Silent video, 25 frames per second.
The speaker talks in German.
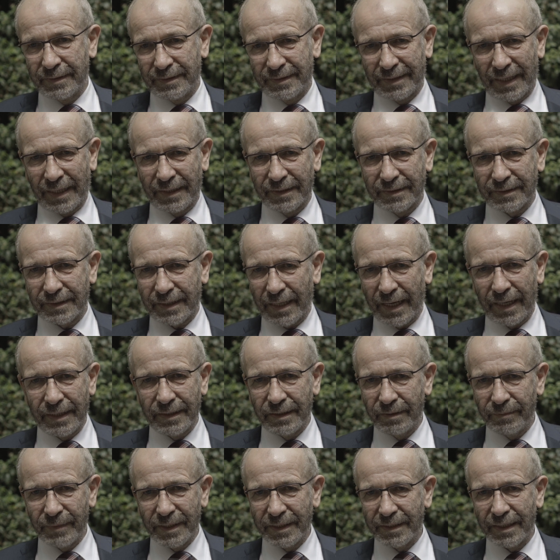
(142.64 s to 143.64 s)
Da ist
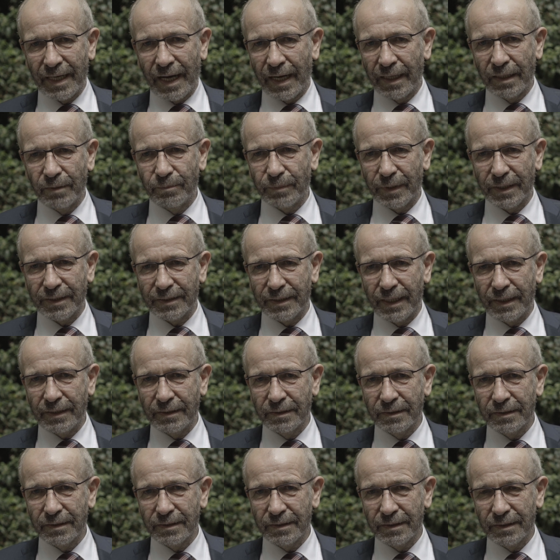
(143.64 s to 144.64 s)
keine mediale
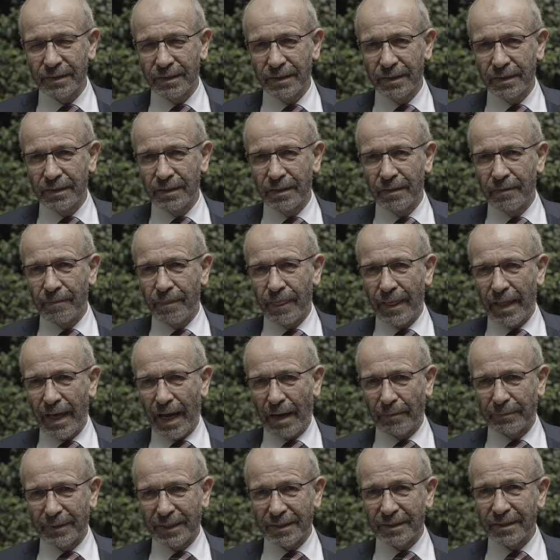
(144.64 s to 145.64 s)
Präsenz,
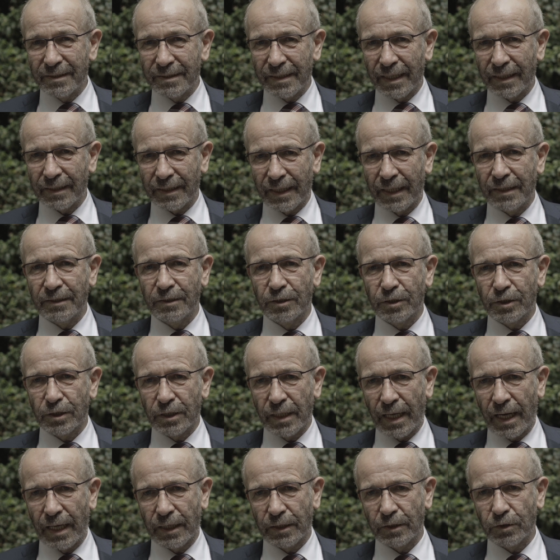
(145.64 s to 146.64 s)
aber das ist ein ganz
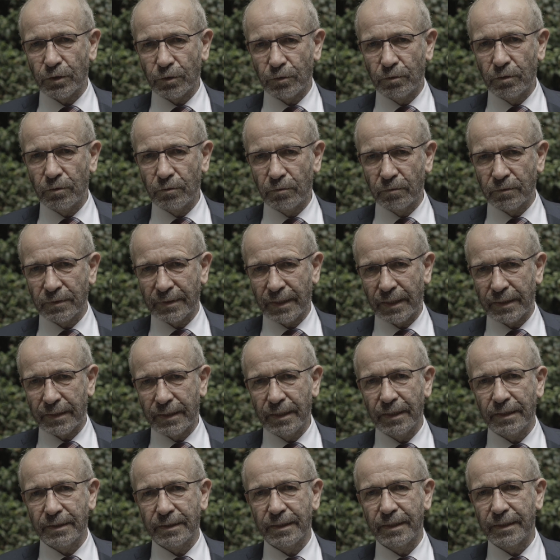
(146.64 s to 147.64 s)
starkes Stück unserer
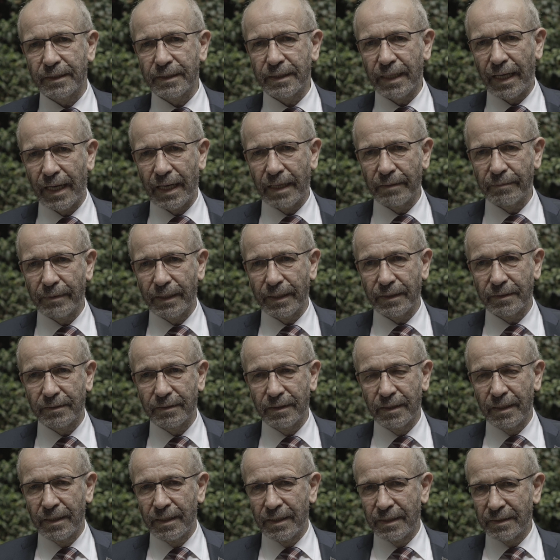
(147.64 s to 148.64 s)
kirchlichen
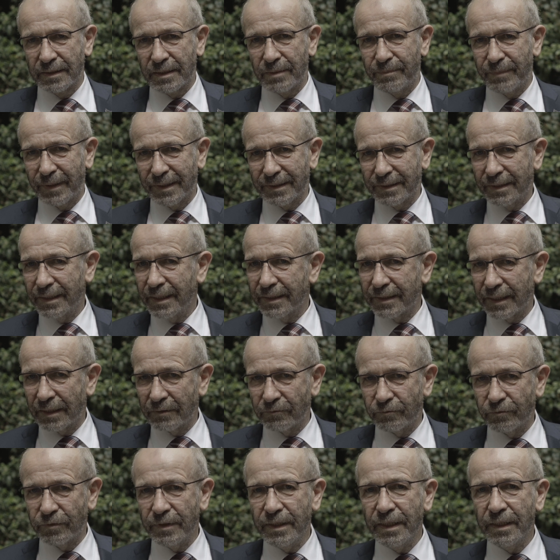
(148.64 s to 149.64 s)
Arbeit. Sie passiert
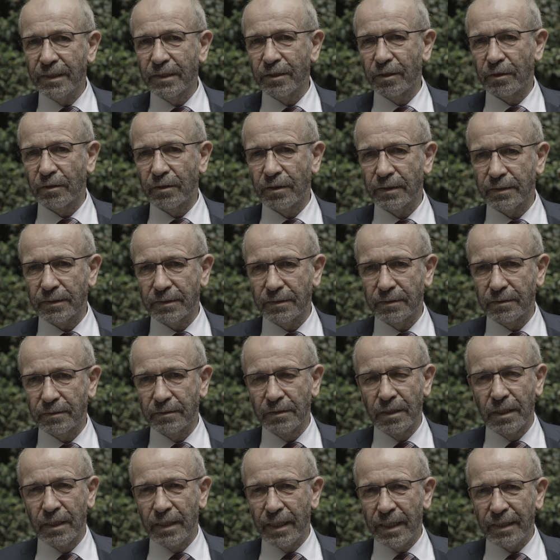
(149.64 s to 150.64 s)
an vielen
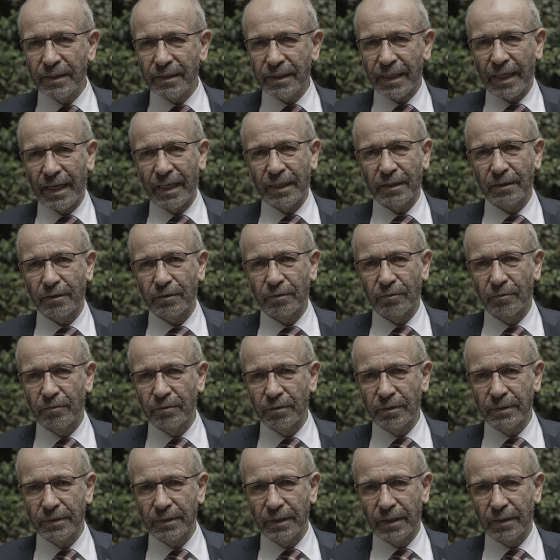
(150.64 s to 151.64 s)
Orten, in
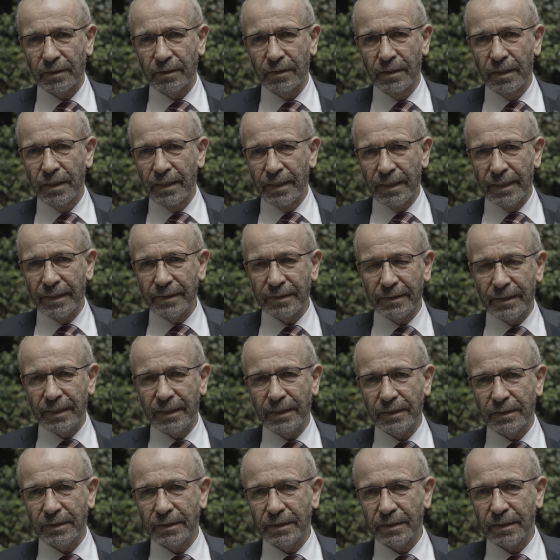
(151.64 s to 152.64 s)
Krankenhäusern, in
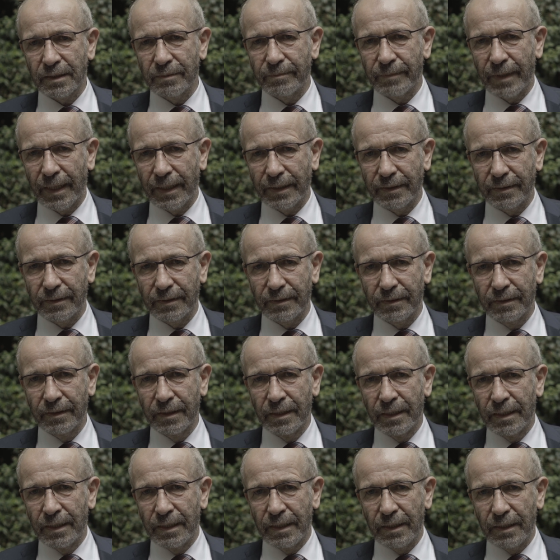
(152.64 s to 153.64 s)
Kirchengemeinden,
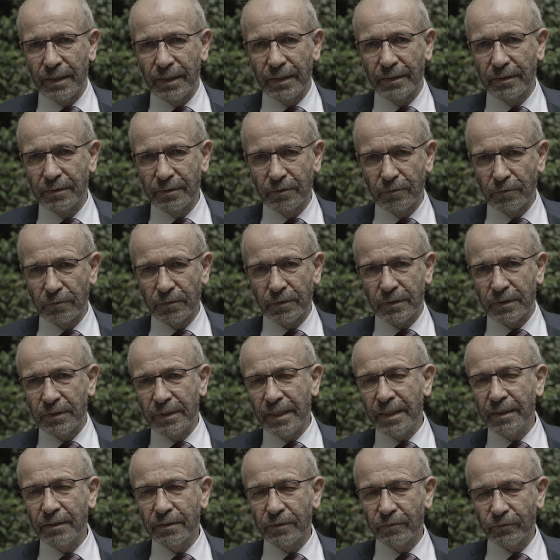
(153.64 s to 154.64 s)
in
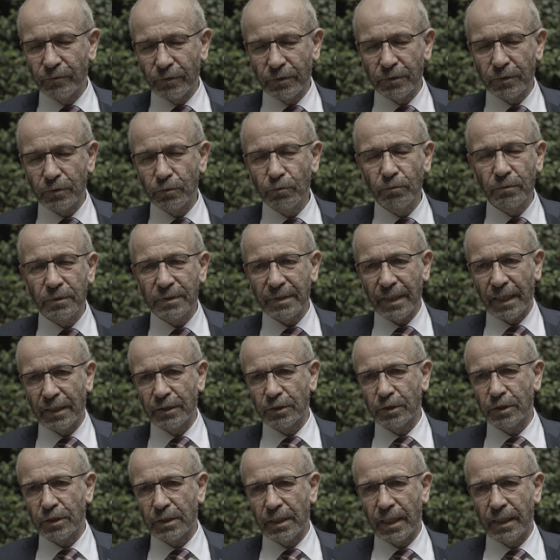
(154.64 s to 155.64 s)

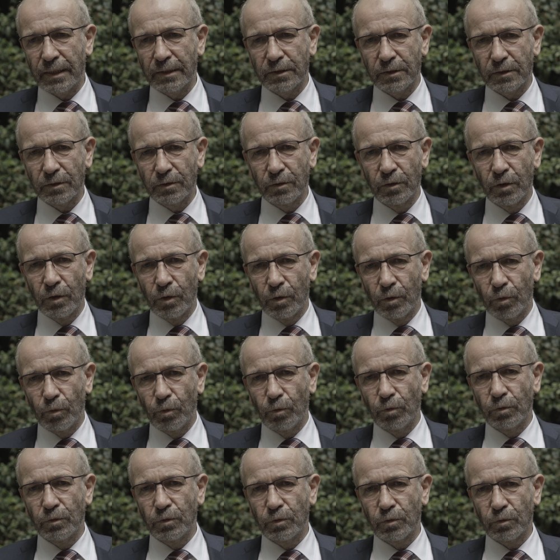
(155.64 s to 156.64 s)
Justizvollzugsanstalten
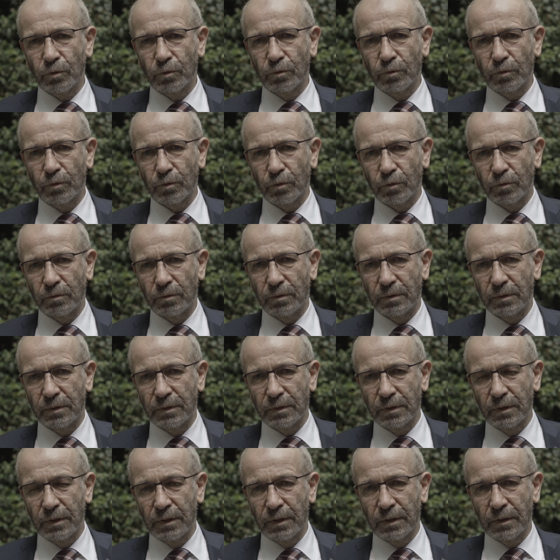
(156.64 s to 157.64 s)
und, und,
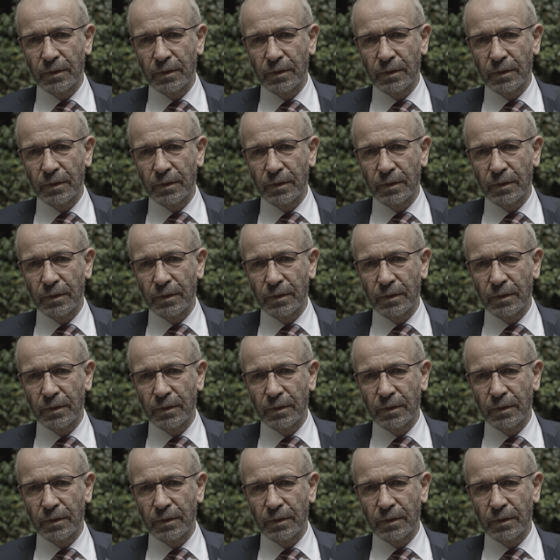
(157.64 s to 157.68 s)
und.